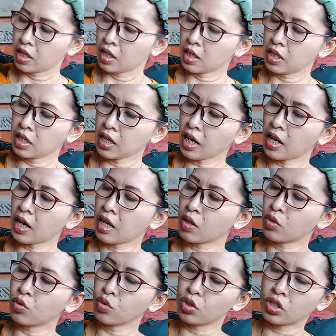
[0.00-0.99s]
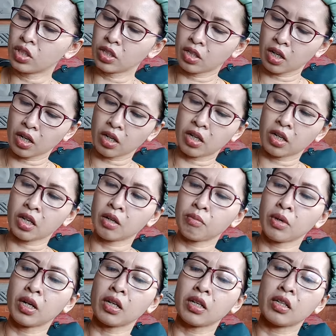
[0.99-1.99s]
ini ala guci kak keren
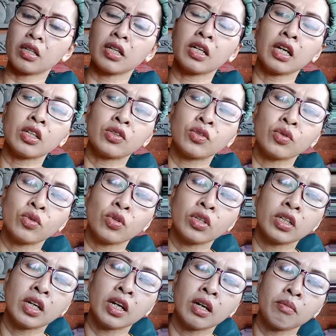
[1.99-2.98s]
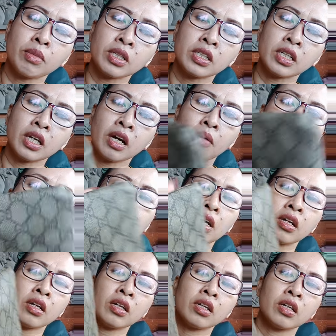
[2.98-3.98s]
banget lihat sudutnya masih
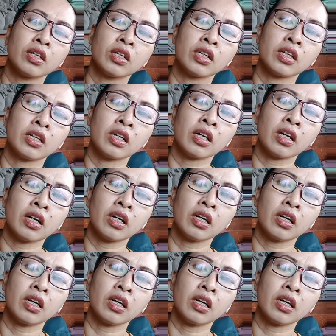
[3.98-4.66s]
aman ya